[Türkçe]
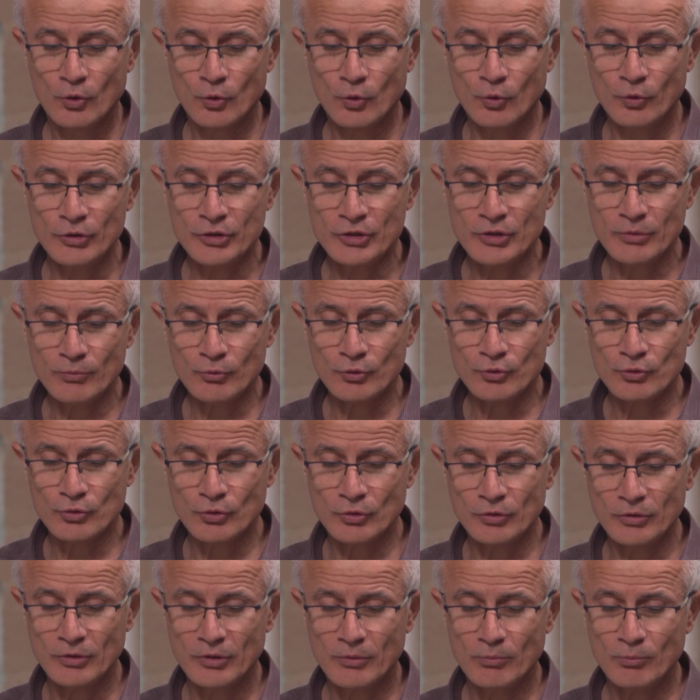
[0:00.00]

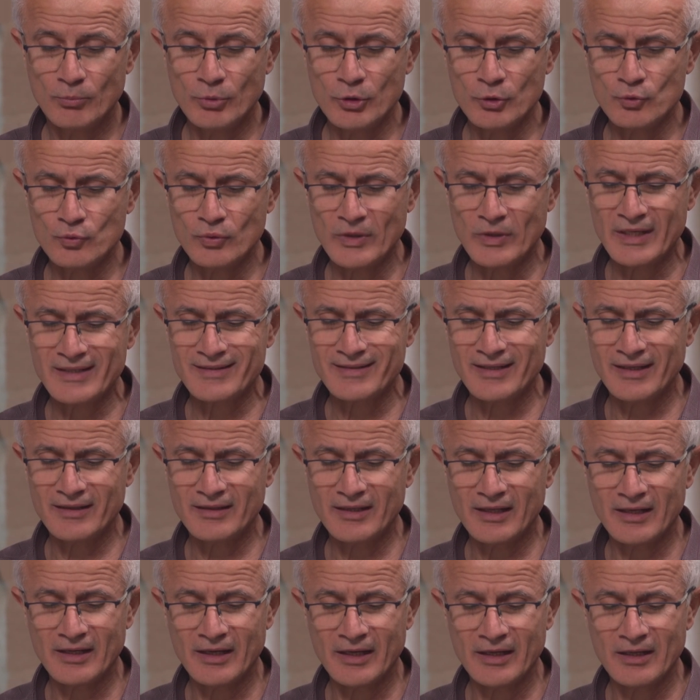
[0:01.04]
Onisimus'un bir süre
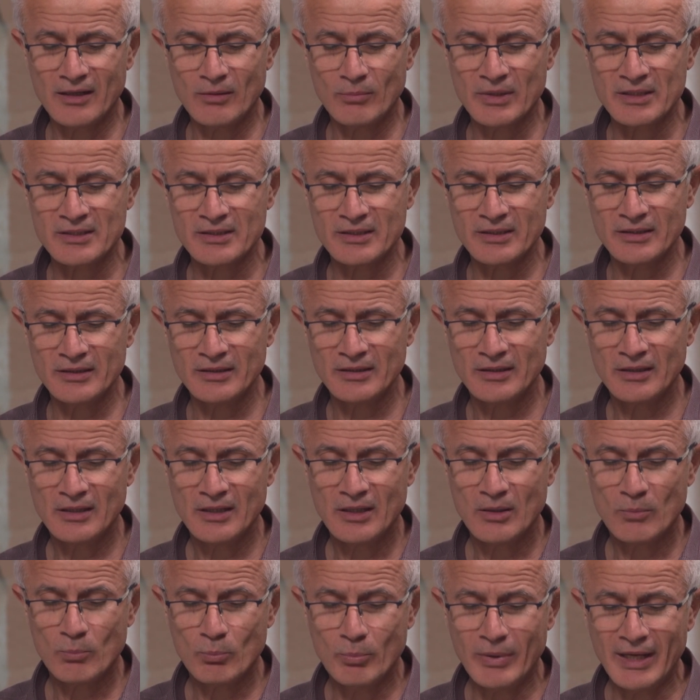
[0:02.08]
senden ayrılması
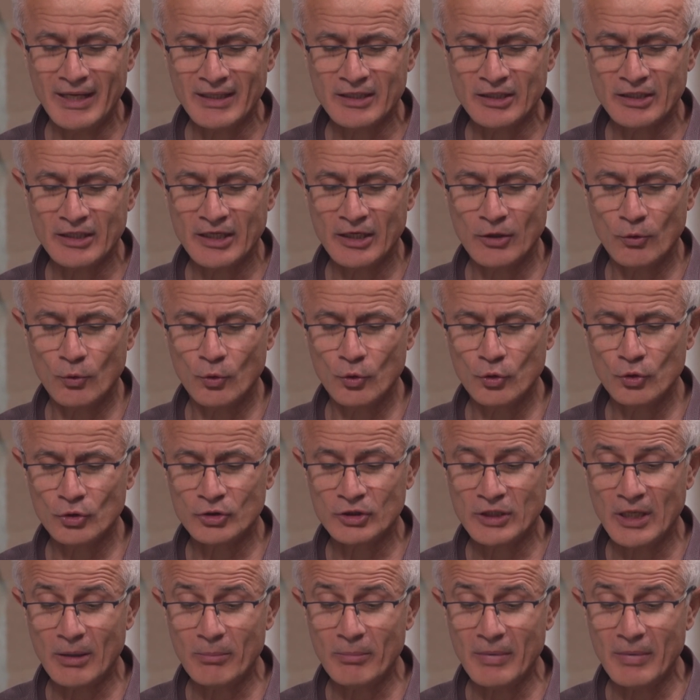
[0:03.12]
belki de onu